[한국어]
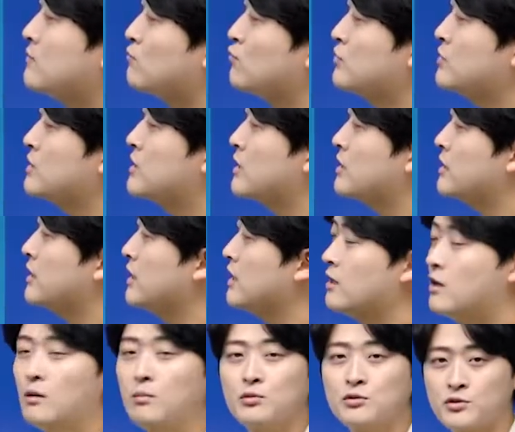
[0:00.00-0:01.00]
문제를
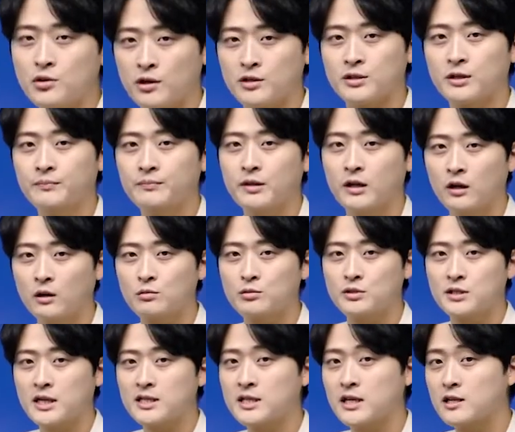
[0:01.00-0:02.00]
읽어보셔야죠.
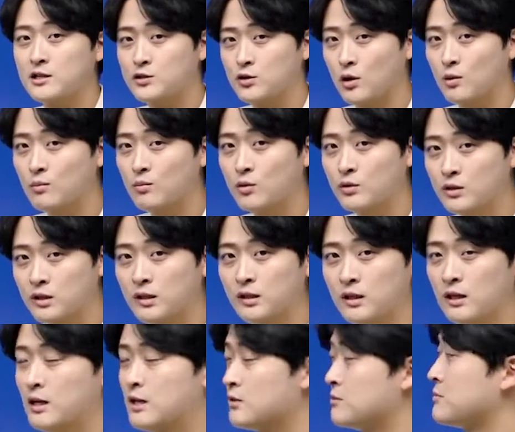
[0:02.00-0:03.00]
읽어보시고 찾아야 할
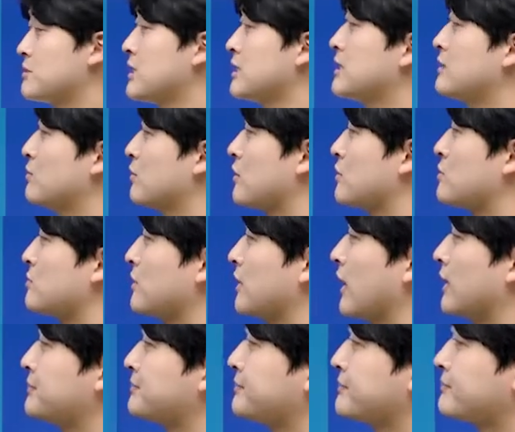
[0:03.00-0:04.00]
정보를 좀
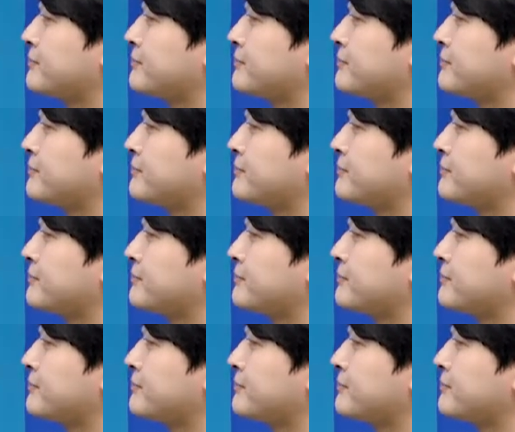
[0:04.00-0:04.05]
찾아보겠습니다.